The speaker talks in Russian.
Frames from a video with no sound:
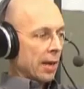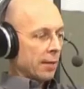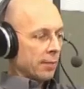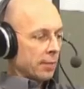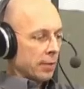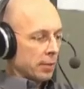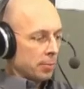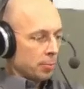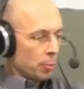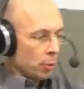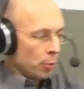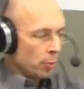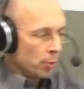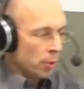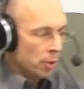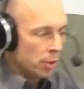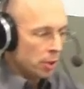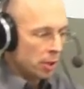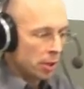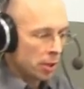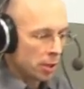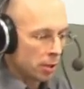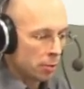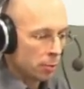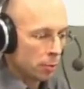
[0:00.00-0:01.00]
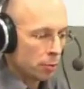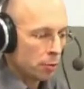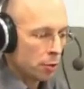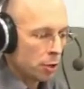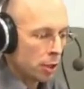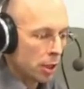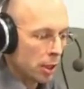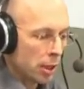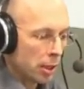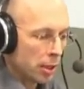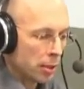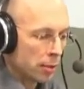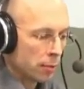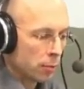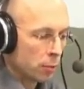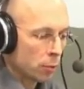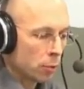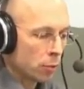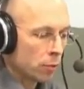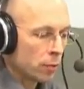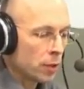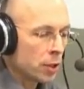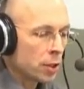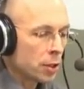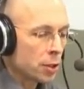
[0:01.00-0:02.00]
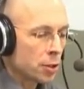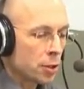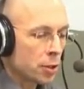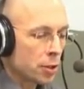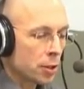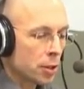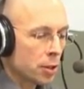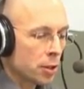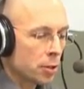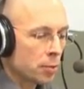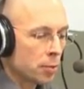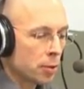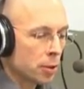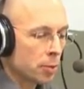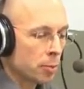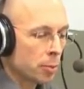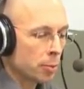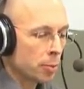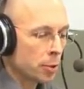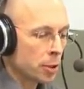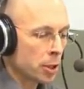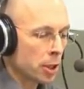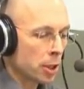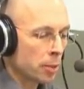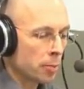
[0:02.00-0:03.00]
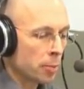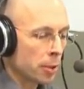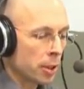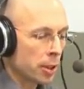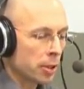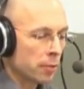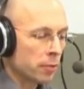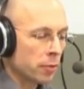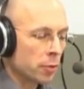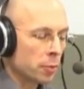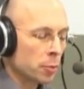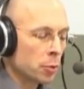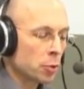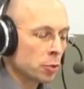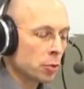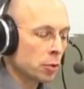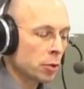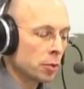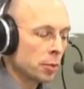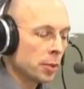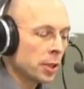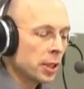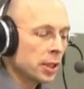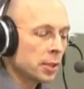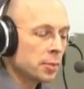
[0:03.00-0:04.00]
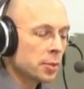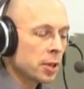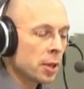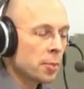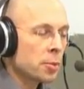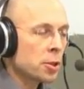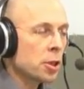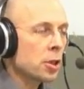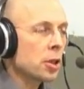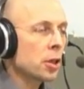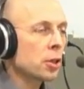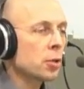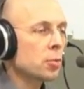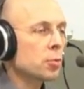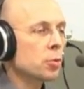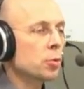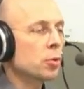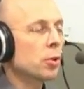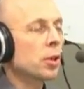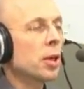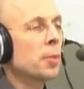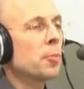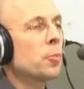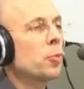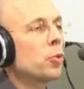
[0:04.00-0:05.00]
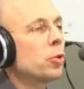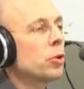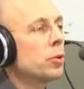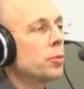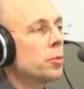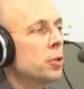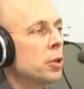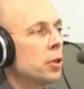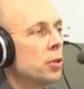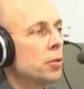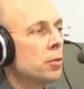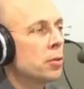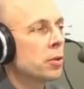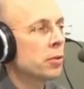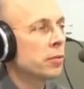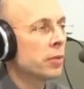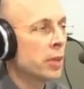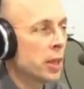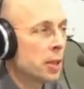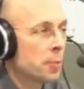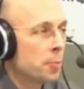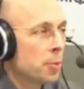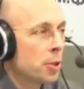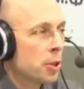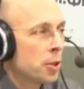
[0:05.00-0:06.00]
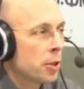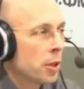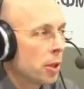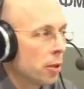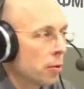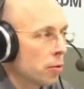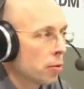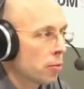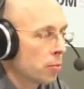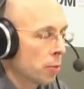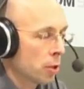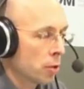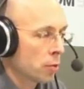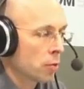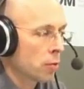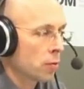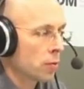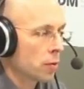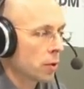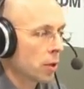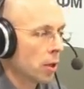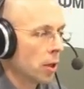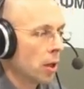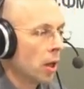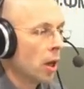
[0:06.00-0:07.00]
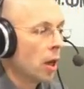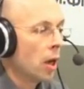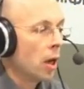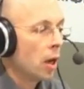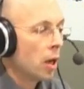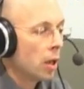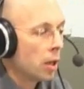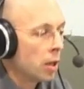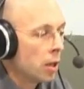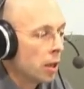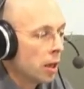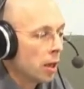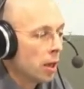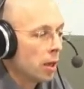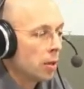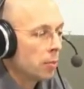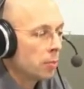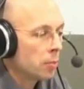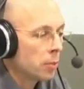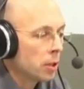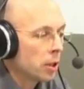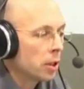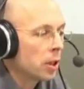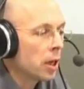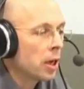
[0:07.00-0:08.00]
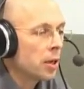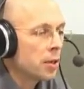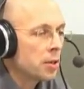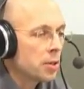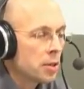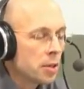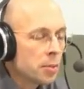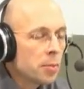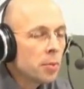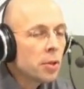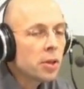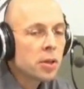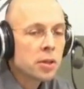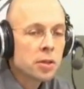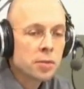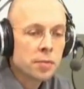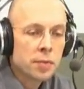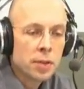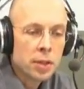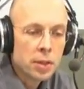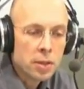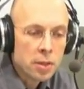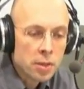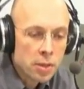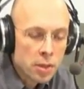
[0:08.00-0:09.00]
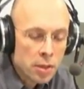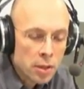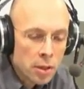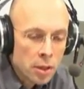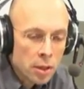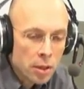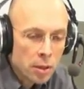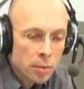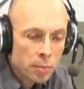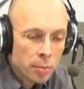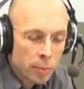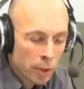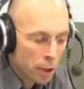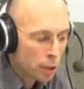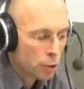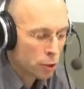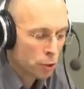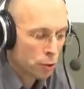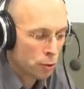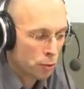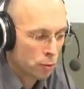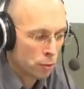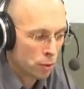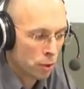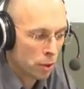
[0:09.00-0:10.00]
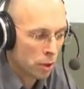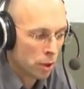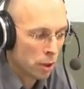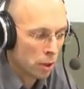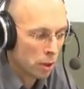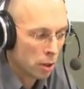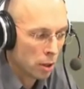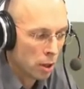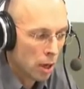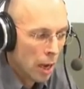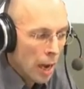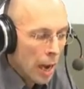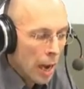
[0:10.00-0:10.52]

Вы помните, наверное, вот вчера это вдруг выскочило и сегодня побежало по информационным лентам сообщение о том, что на полном серьезе власть признает московская. Да, мы хотим извести маршрутки.